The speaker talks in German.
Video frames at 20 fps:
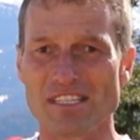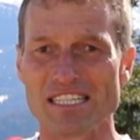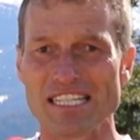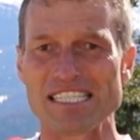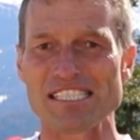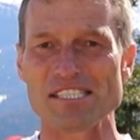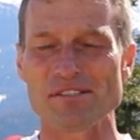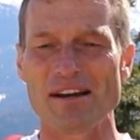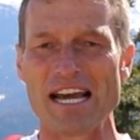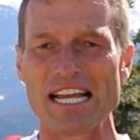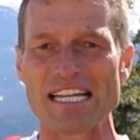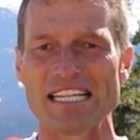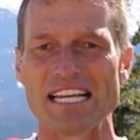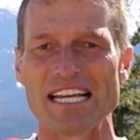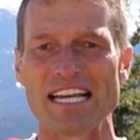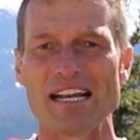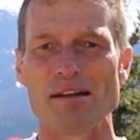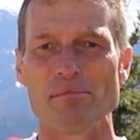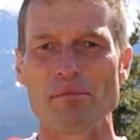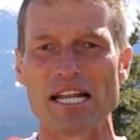Das zweite
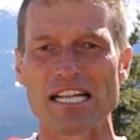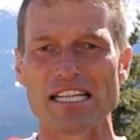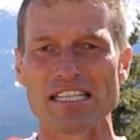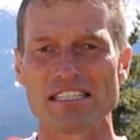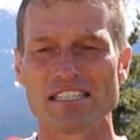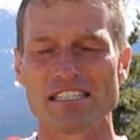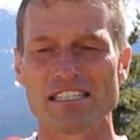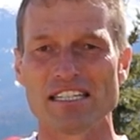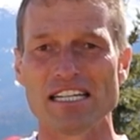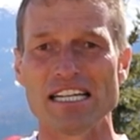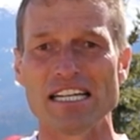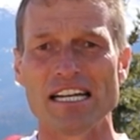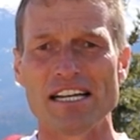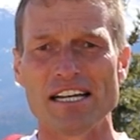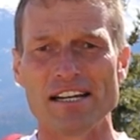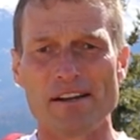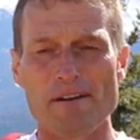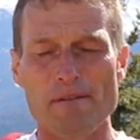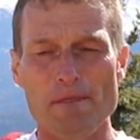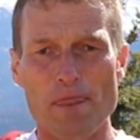Element,
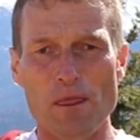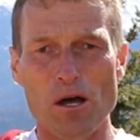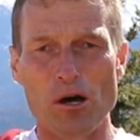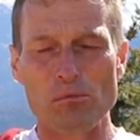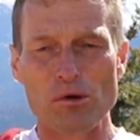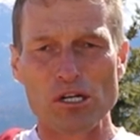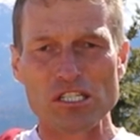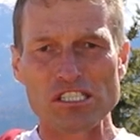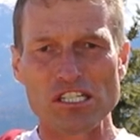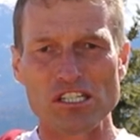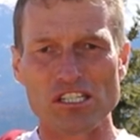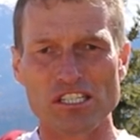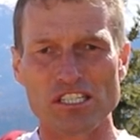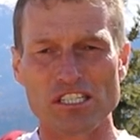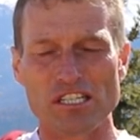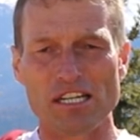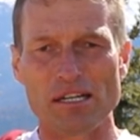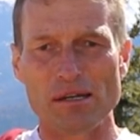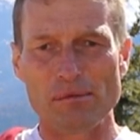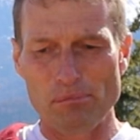haben wir
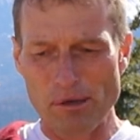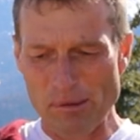gesagt,